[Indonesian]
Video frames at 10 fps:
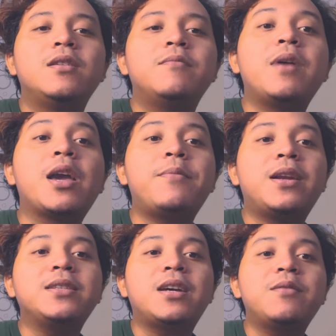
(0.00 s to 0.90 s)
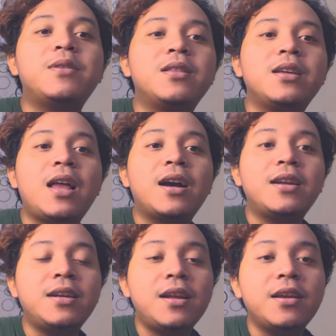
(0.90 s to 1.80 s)
bagaimana cara berhenti
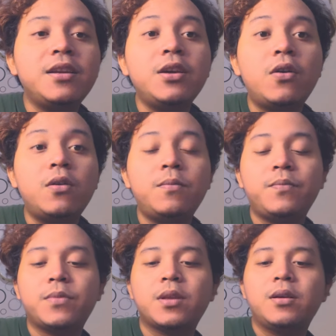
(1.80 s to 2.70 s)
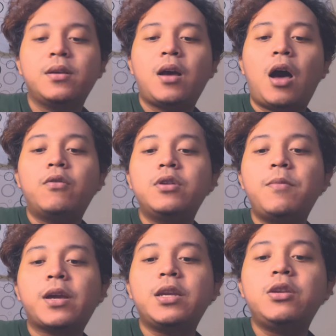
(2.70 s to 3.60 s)
langganan dari IndiHome. Aku
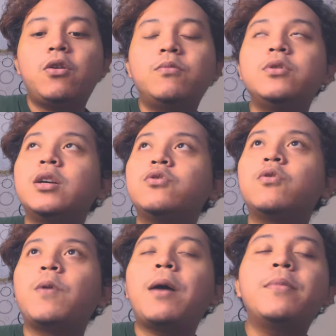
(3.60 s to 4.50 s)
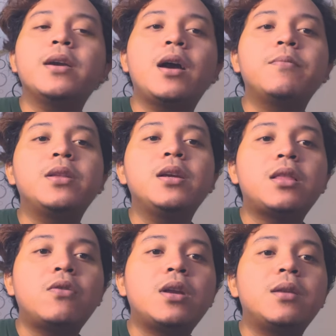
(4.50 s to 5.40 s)
udah pakai IndiHome udah cukup lama ya, hampir tiga
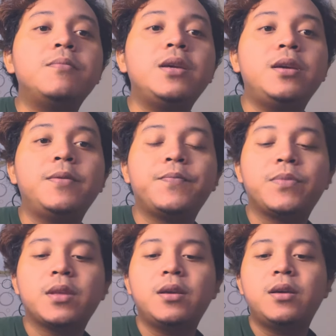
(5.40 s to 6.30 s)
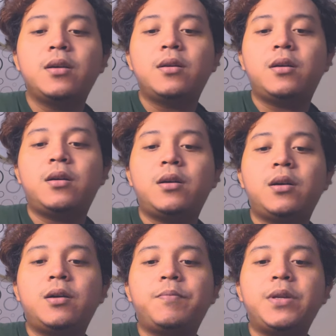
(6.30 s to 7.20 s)
tahunan lebih.
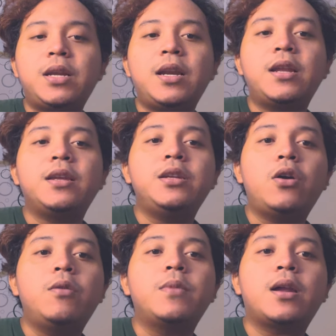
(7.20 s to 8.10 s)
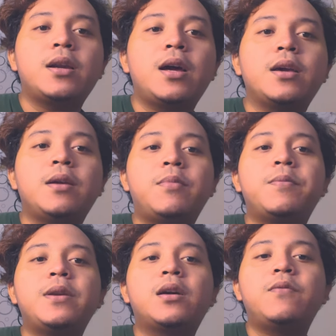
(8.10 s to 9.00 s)
Uh, pindah dari IndiHome karena ya
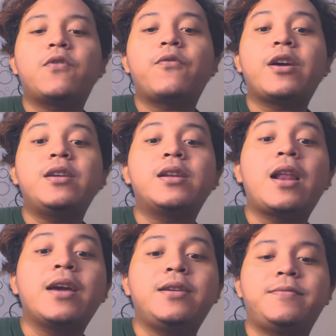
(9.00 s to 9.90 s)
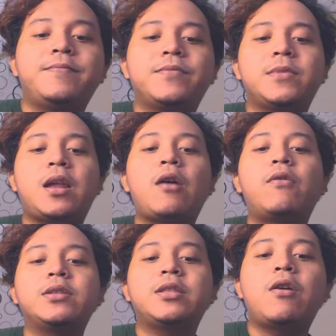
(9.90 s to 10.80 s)
berpindah ke provider lain. Ntar aku
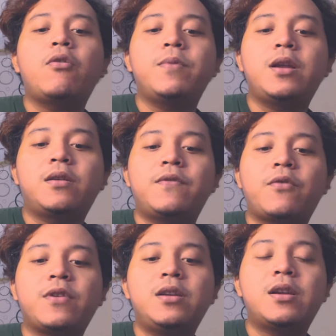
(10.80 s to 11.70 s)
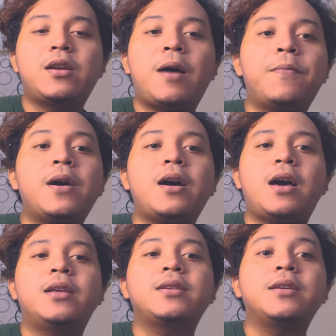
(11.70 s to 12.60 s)
kasih tahu aku pindah ke provider apa,
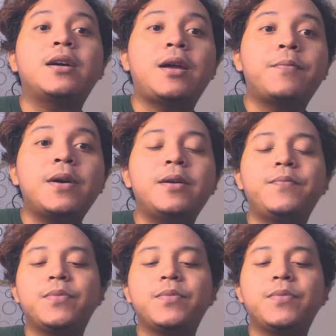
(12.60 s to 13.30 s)
alasannya kenapa.